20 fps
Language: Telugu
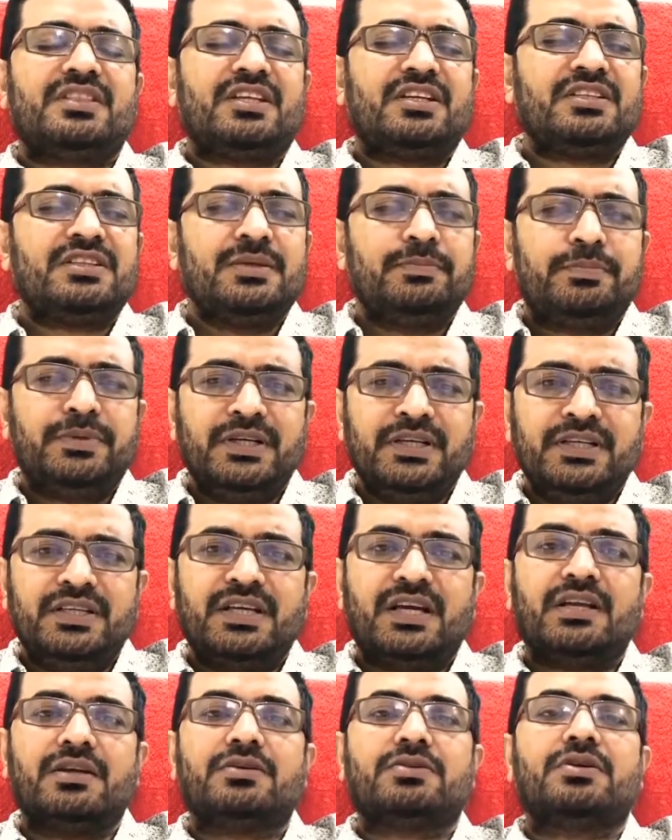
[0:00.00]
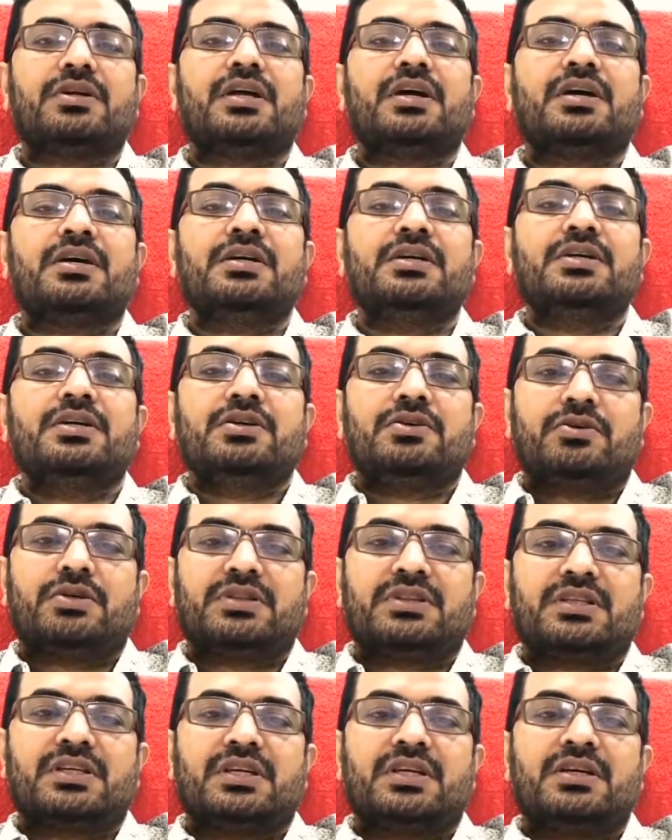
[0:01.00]
తర్వాత ఇప్పుడు ఇండియాలో కూడా
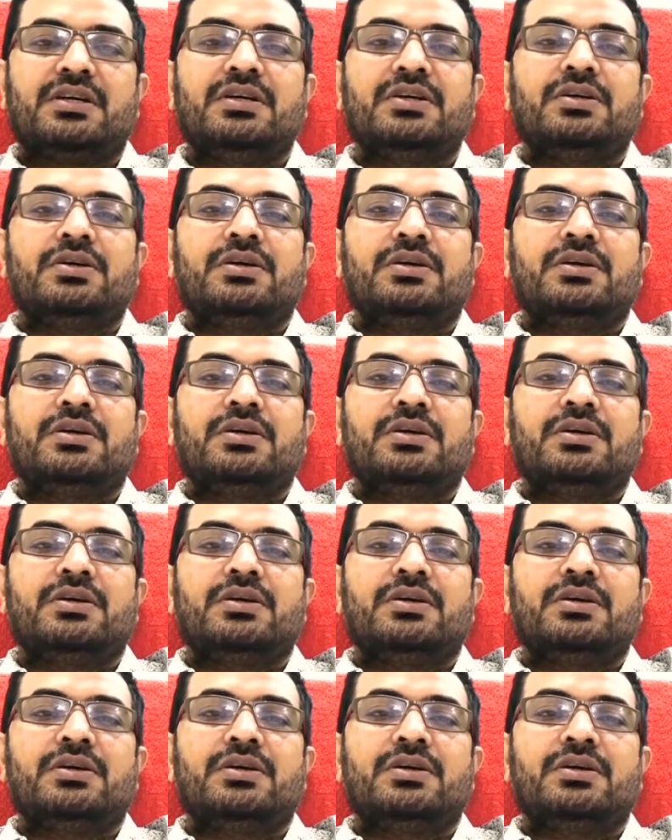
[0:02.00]
కొత్తగా